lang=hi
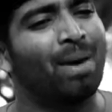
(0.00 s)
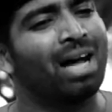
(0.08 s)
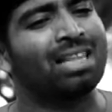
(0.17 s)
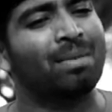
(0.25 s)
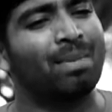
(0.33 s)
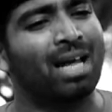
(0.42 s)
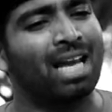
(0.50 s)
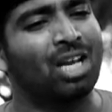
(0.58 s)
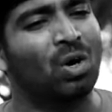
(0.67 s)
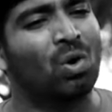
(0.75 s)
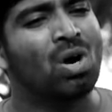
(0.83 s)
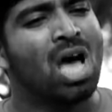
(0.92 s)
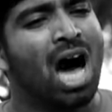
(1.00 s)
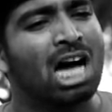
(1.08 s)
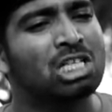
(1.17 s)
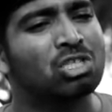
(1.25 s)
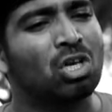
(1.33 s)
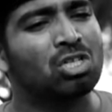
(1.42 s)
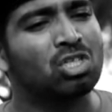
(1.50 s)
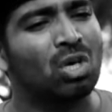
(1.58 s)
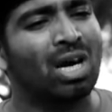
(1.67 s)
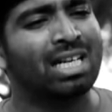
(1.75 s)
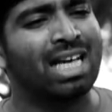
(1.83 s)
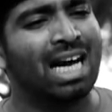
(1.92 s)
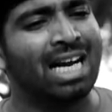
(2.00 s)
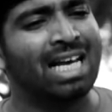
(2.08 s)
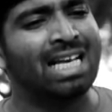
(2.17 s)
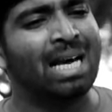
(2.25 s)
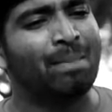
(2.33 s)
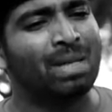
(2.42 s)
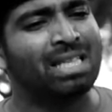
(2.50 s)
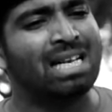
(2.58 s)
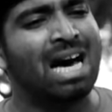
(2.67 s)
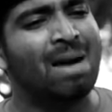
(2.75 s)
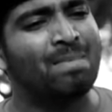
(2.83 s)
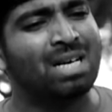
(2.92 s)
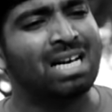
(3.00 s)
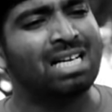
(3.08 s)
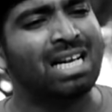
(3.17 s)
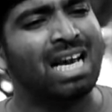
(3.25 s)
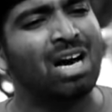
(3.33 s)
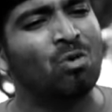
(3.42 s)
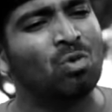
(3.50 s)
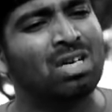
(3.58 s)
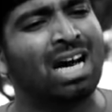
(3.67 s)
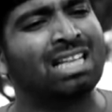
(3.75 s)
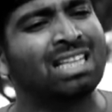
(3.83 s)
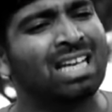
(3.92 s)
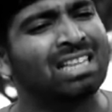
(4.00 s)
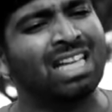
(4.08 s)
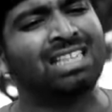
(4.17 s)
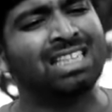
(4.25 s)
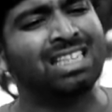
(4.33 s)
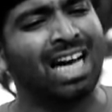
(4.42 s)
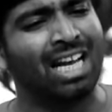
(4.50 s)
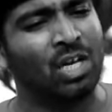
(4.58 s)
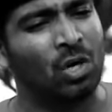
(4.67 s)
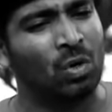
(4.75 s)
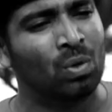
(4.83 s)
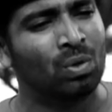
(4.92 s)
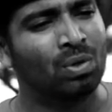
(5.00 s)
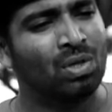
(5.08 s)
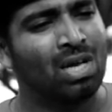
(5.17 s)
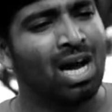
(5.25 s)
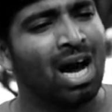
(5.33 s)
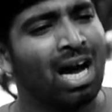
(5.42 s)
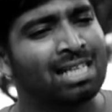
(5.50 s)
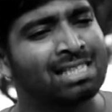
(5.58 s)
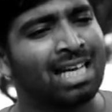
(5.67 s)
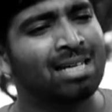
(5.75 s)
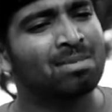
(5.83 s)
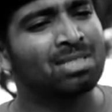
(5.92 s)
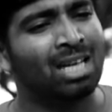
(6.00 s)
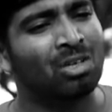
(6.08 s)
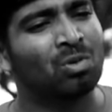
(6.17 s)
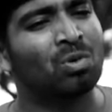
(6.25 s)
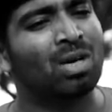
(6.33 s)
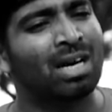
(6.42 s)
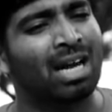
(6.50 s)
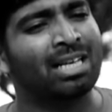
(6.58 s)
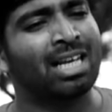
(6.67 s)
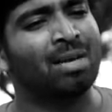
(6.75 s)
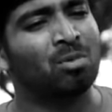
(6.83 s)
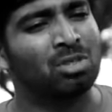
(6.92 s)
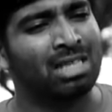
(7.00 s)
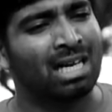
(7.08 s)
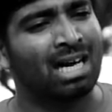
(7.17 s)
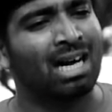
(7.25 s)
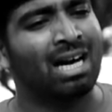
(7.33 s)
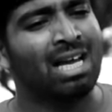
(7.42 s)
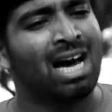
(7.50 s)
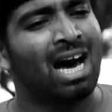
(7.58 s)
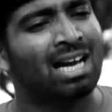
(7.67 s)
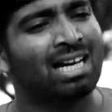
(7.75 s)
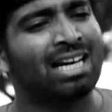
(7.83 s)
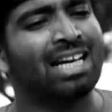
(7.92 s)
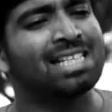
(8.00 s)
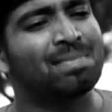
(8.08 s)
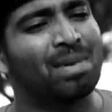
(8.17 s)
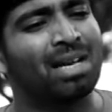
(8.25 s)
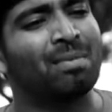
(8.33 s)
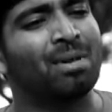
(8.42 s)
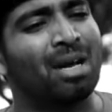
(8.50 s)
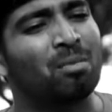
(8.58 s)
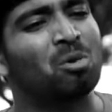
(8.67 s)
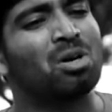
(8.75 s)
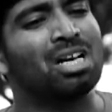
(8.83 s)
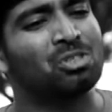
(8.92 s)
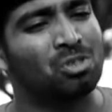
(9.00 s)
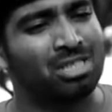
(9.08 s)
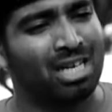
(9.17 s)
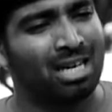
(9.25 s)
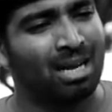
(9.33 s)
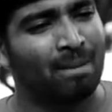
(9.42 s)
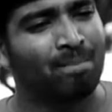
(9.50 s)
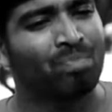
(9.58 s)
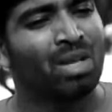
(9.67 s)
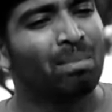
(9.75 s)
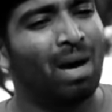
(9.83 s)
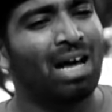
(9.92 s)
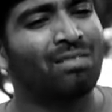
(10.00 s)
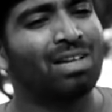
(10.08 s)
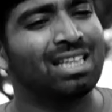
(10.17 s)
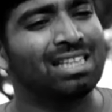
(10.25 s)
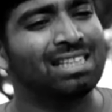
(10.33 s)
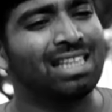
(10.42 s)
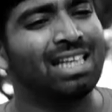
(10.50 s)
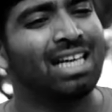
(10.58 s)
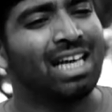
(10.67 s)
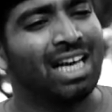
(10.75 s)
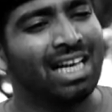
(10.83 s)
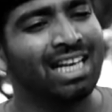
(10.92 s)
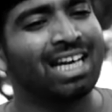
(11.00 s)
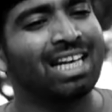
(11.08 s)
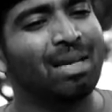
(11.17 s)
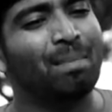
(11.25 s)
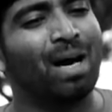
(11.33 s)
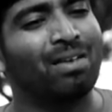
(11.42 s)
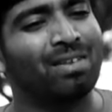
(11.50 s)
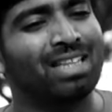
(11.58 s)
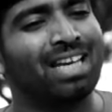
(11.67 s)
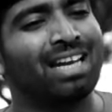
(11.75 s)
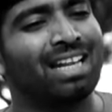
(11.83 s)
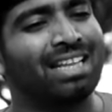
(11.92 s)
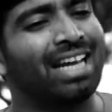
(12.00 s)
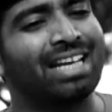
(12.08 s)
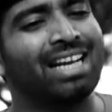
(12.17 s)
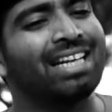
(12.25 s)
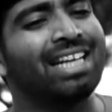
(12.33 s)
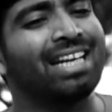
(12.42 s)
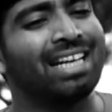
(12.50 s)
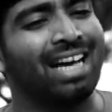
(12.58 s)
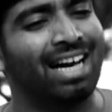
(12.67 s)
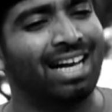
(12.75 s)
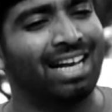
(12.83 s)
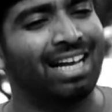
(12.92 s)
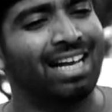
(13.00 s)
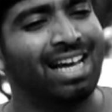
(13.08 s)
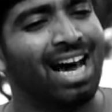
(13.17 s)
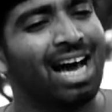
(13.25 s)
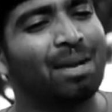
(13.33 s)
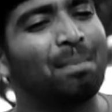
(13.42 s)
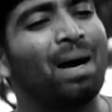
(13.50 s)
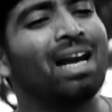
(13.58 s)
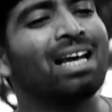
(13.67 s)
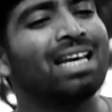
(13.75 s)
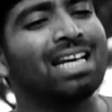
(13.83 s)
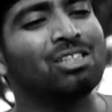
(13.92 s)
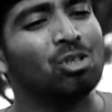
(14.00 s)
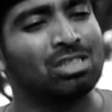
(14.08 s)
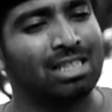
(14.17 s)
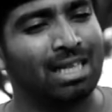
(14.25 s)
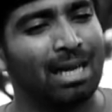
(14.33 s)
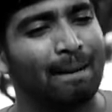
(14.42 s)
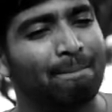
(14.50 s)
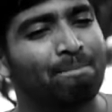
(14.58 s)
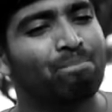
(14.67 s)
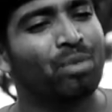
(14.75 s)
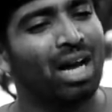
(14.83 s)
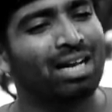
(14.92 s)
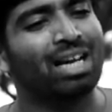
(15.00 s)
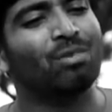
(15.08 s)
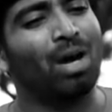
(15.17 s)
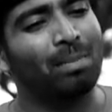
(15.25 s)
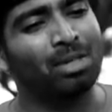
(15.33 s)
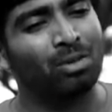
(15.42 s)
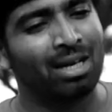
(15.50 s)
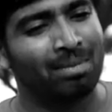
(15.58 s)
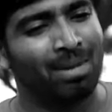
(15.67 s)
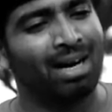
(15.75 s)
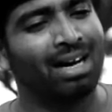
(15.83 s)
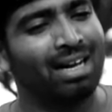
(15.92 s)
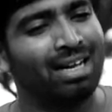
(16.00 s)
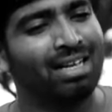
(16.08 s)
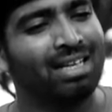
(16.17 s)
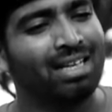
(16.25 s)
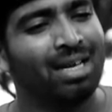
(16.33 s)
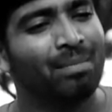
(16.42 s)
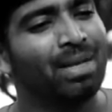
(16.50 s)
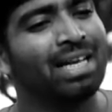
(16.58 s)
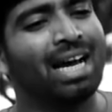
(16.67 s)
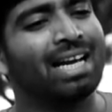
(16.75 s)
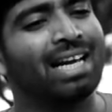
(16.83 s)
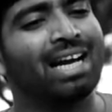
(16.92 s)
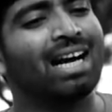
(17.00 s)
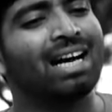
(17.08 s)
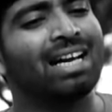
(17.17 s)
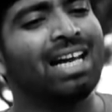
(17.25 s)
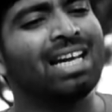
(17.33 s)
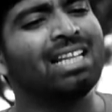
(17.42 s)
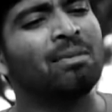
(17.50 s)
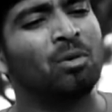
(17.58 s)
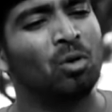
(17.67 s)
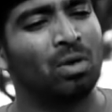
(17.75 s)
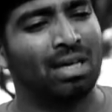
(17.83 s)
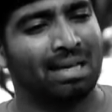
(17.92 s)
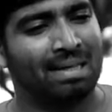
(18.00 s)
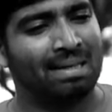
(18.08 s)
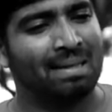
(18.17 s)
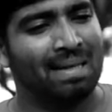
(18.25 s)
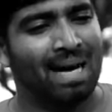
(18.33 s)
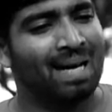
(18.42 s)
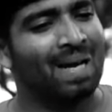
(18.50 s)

भी या बात अपना लो और जो जो हरियाणा ने बदनाम कर रहे हैं उन खातर लठ ठा लो अच्छा ही चाल लो हो गणा टेम हो जाएगा और गणेश मेरे बिना भूखा सो जाएगा पार्वती जी इन नकली पार्वतियां न देख के ठीक ना है और बालक क्या सोचेंगे आखिर वह भी तो एक माँ है मेरी आंखें आगे एकदम खो गया